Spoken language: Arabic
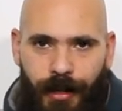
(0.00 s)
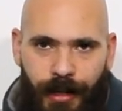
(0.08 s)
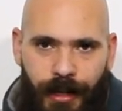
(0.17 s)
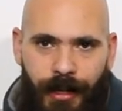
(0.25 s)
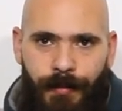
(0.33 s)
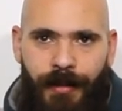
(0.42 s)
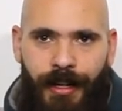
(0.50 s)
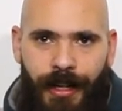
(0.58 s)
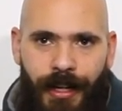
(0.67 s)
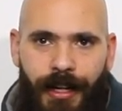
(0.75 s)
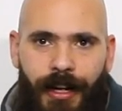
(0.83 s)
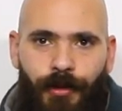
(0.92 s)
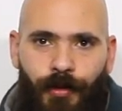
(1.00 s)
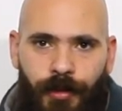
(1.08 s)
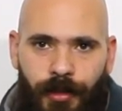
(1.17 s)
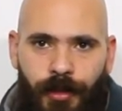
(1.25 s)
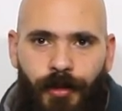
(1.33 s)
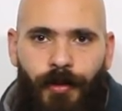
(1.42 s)
الكلب ده كائن عنده
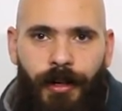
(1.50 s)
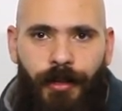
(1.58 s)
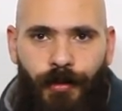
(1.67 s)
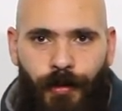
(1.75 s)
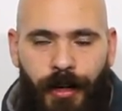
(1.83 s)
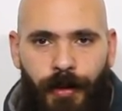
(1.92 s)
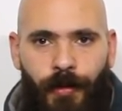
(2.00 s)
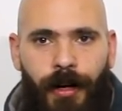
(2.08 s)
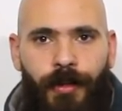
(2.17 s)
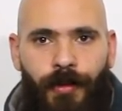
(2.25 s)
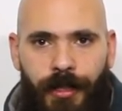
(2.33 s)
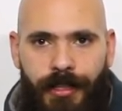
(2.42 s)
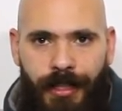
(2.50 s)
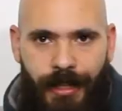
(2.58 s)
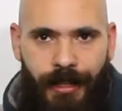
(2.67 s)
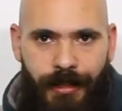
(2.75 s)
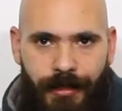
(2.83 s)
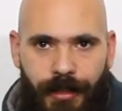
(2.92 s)
ادراك وعنده وعي وعنده
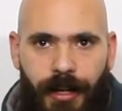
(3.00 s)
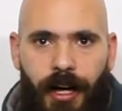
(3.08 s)
احتياجات